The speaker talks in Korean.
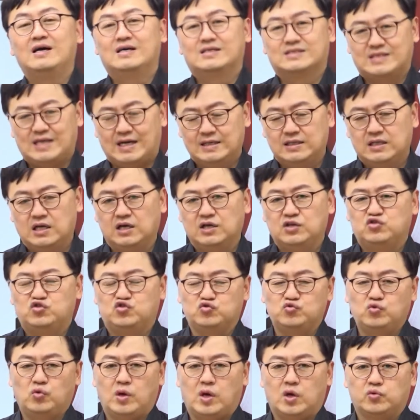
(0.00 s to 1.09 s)
상당히
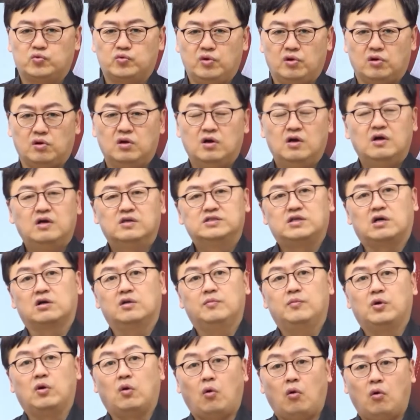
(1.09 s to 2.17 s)
중요하고요. 자,
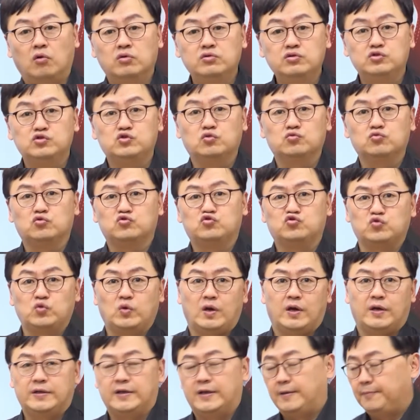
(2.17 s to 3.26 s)
그러면 어느 정도
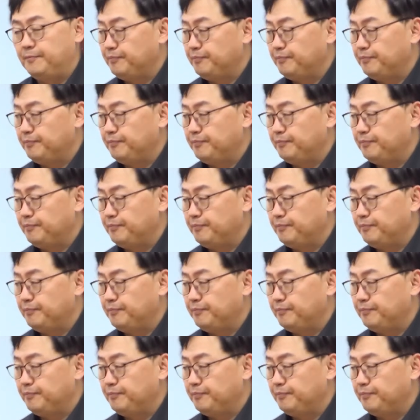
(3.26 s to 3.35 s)
중요하냐?